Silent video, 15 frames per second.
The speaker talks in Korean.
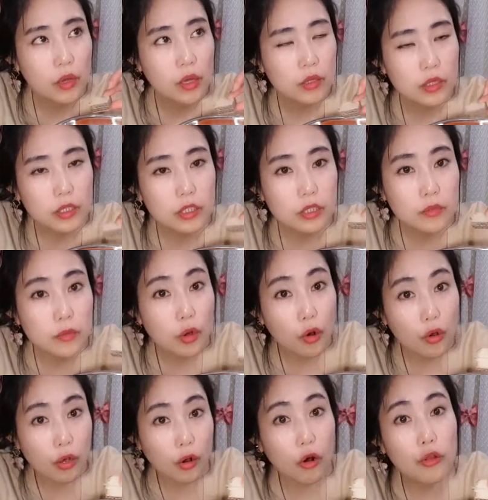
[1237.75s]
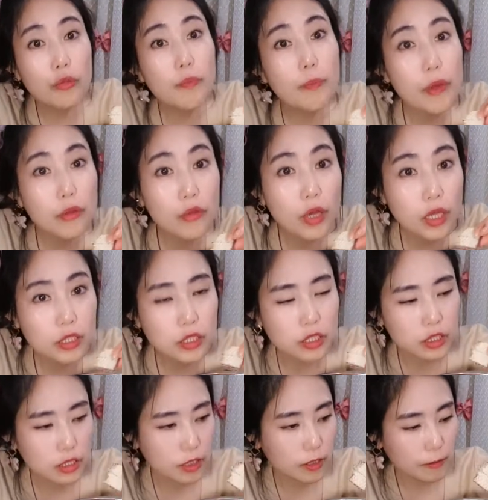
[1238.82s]
근데 지금 거의 겉면
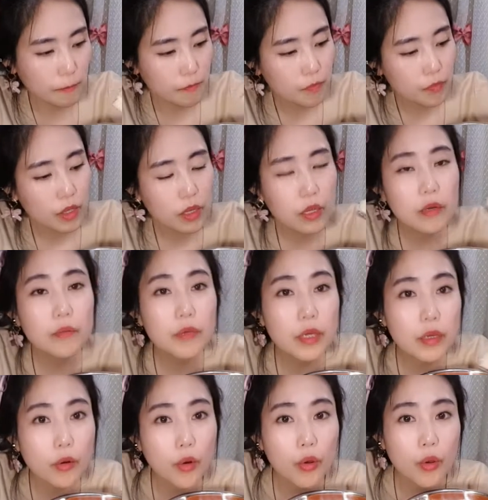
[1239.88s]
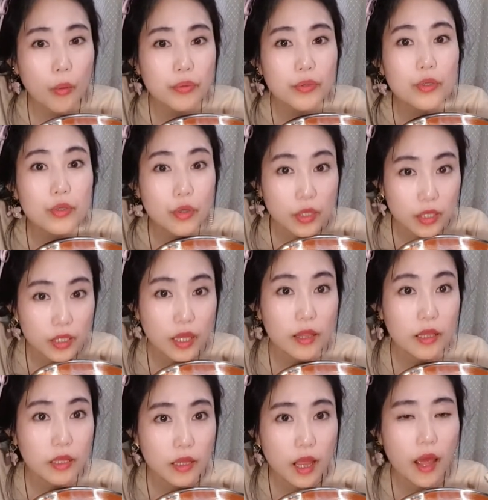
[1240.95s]
같이 기름기가 거의 없어졌긴
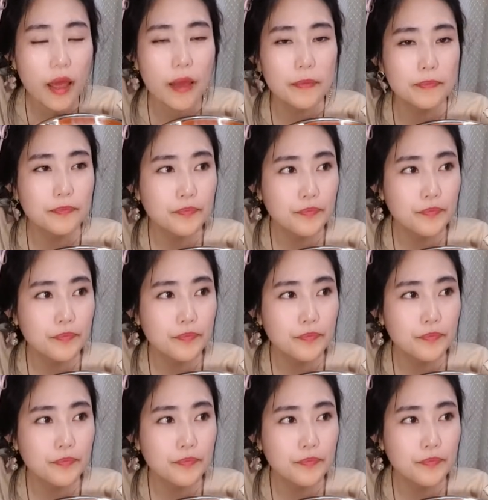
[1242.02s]
했는데